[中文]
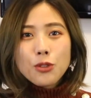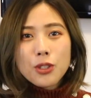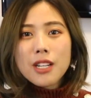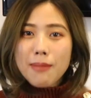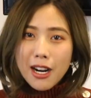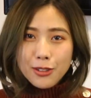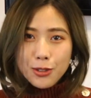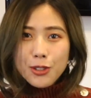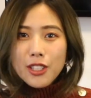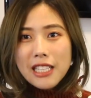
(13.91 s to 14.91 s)
做成 Part
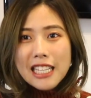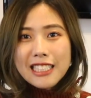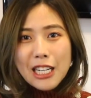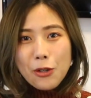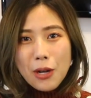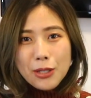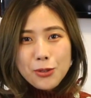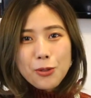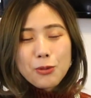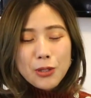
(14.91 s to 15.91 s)
Two。那既然要快
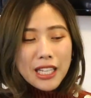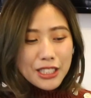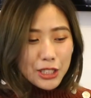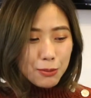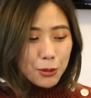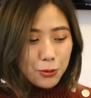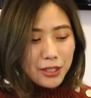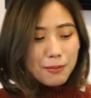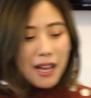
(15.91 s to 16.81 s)
速，我们就赶紧直奔主题